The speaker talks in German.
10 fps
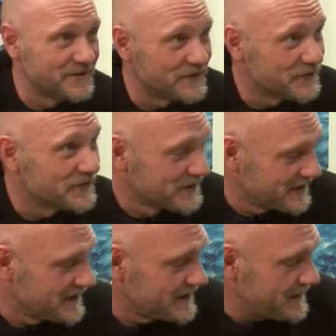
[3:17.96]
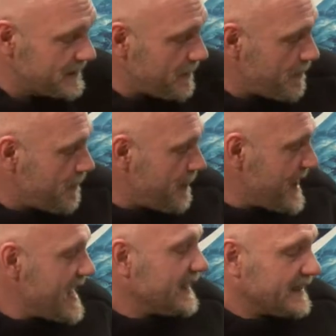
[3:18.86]
Gut. Okay, und hier hast du noch eine Weste?
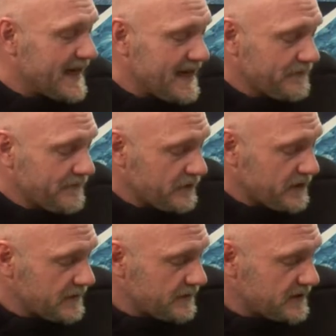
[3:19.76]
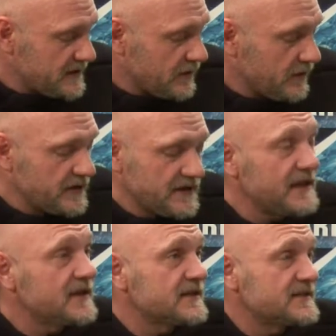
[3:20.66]
Ja, für die Leute,
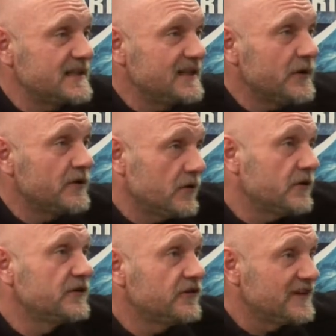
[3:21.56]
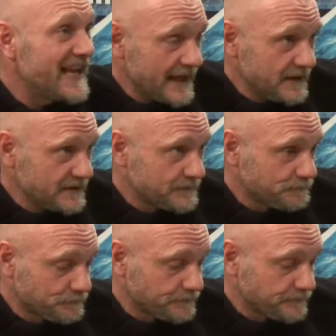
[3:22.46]
denen das immer noch nicht langt.
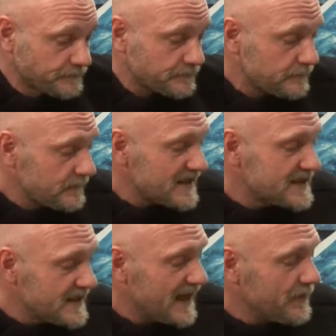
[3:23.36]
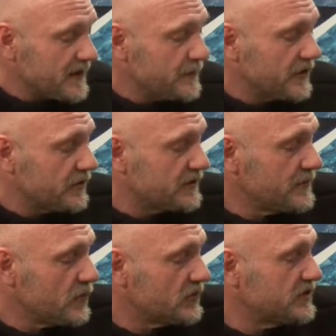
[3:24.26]
Ja die haben dann immer noch die
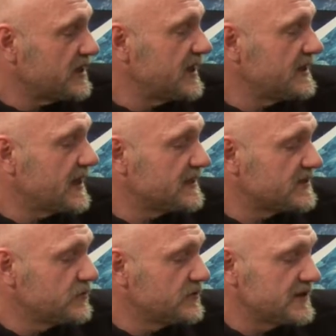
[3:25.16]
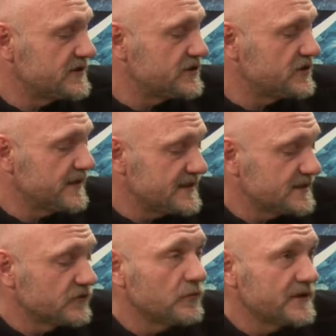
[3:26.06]
Möglichkeit, eine zusätzliche
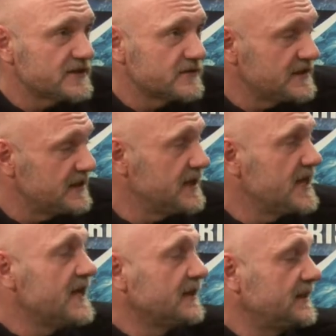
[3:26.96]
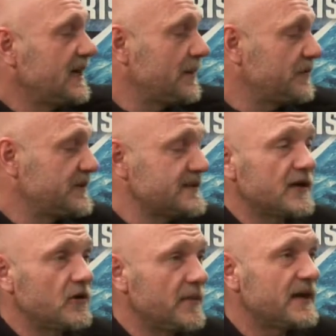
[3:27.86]
Weste drüber zu ziehen. Die habe ich jetzt
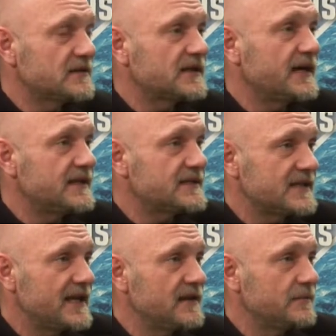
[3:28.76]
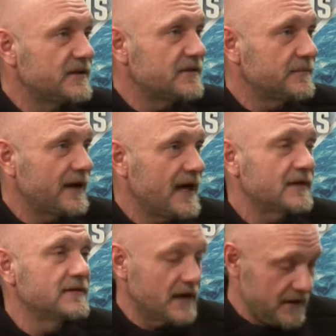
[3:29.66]
auch mal in 3XL
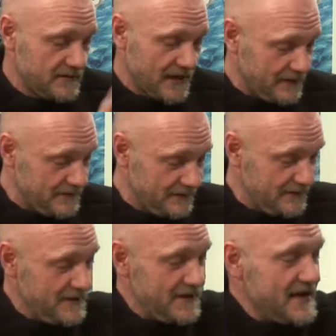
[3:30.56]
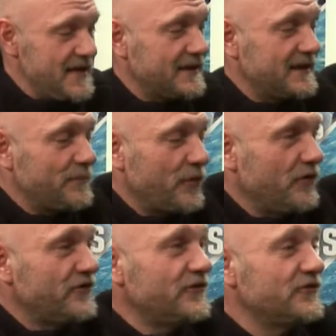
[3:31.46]
mitgebracht. Nein, danke. da
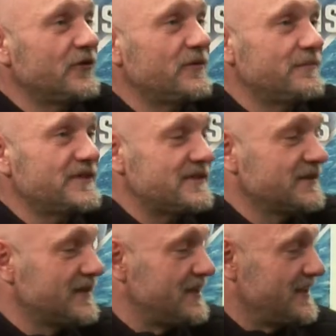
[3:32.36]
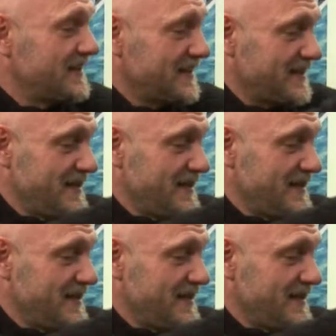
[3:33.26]
bräuchte ich noch ein bisschen. Okay,